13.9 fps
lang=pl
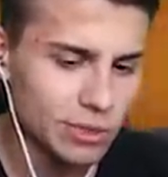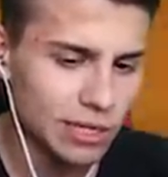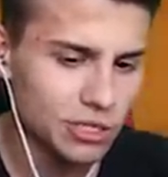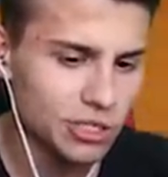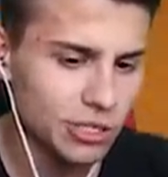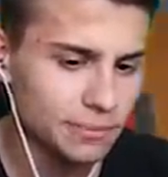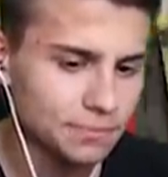
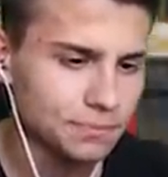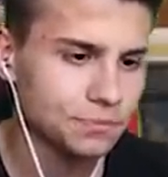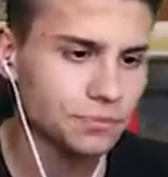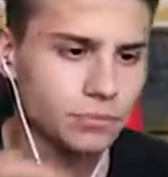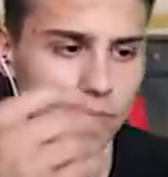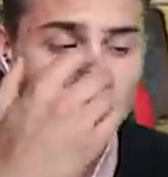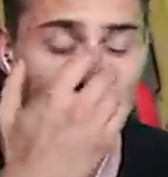słuchajcie.
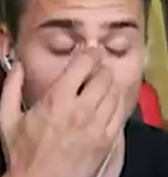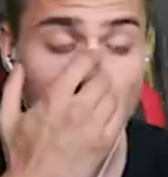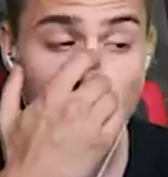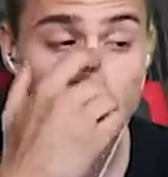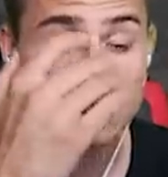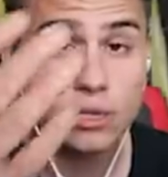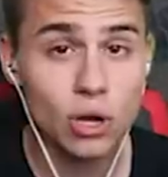
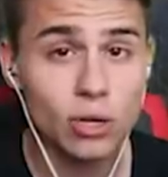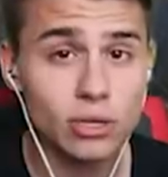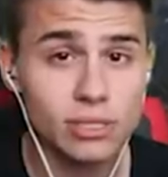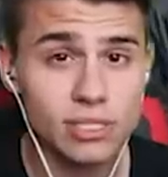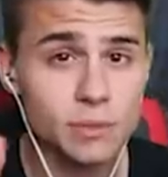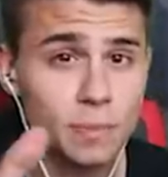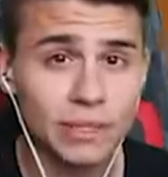Miałem skok
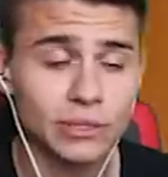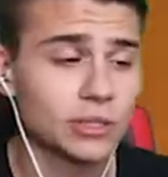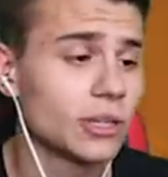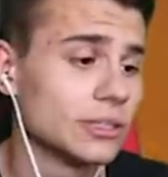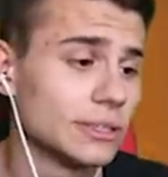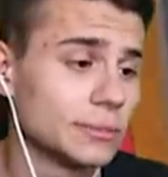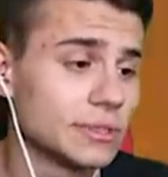ze
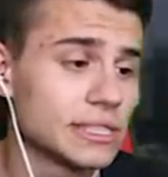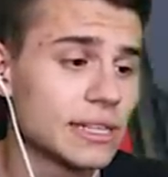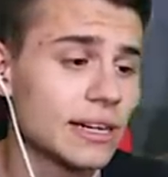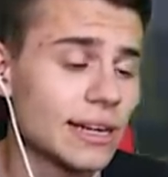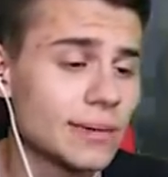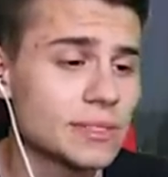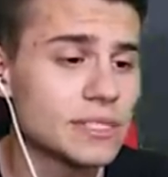spadochronem.
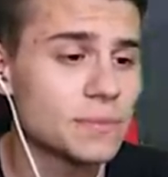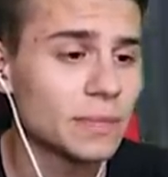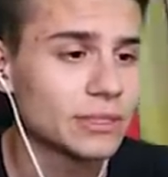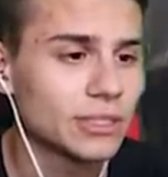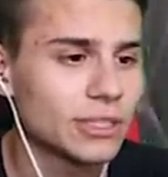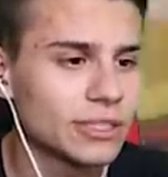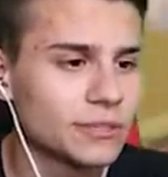Skakałem ze
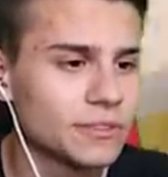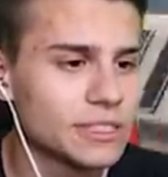spadochronem,